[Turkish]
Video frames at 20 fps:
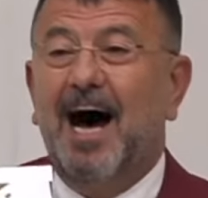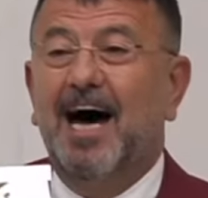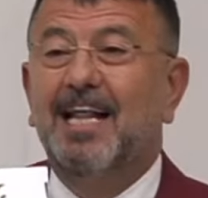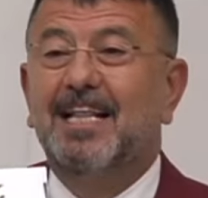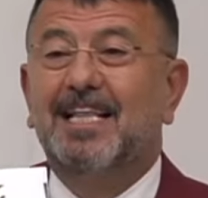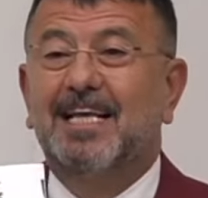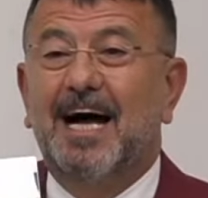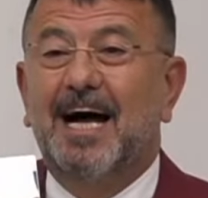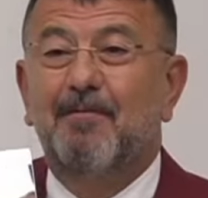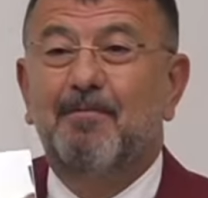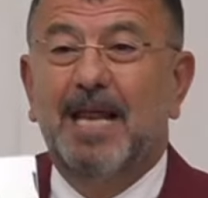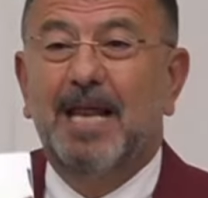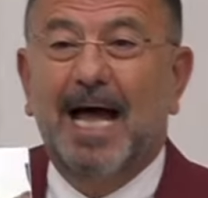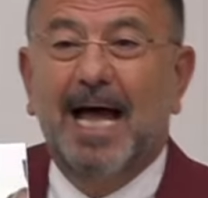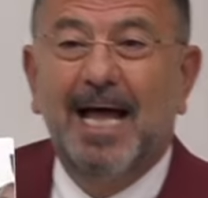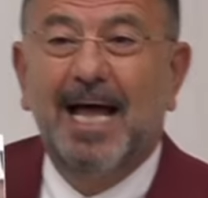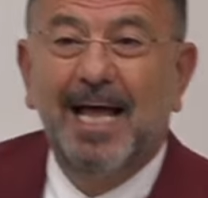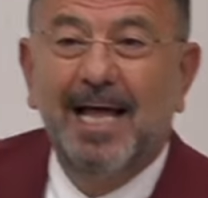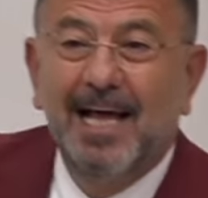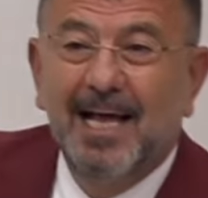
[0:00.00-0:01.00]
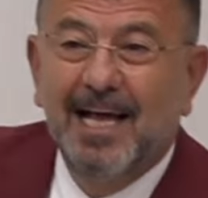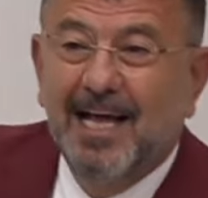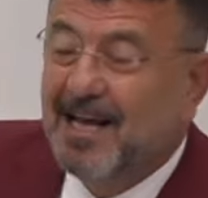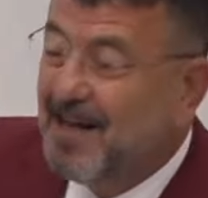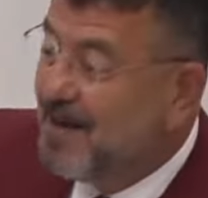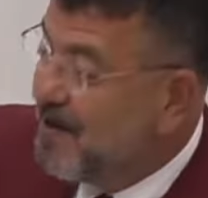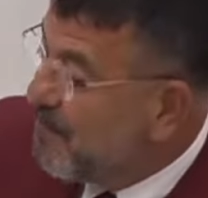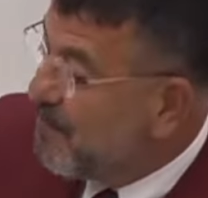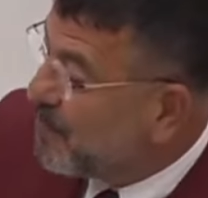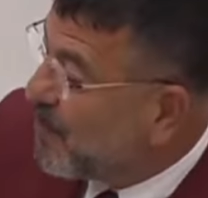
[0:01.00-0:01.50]
Anıtkabir'e
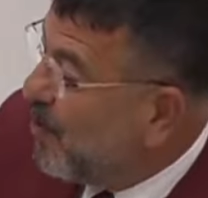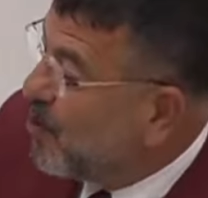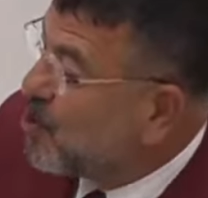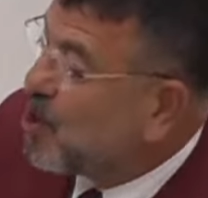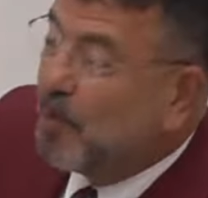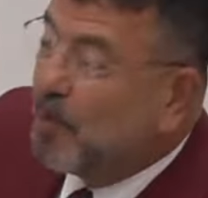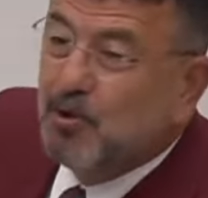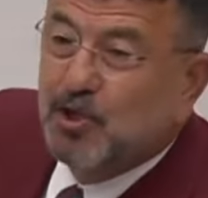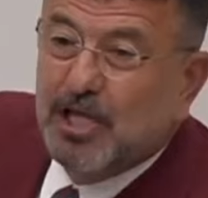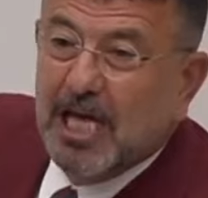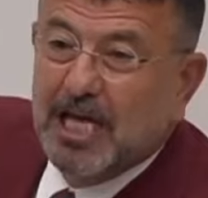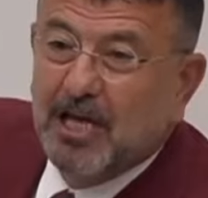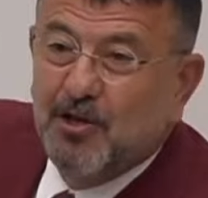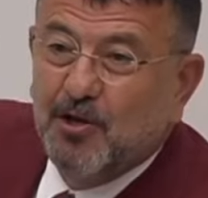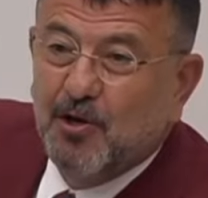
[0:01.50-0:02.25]
otobüsle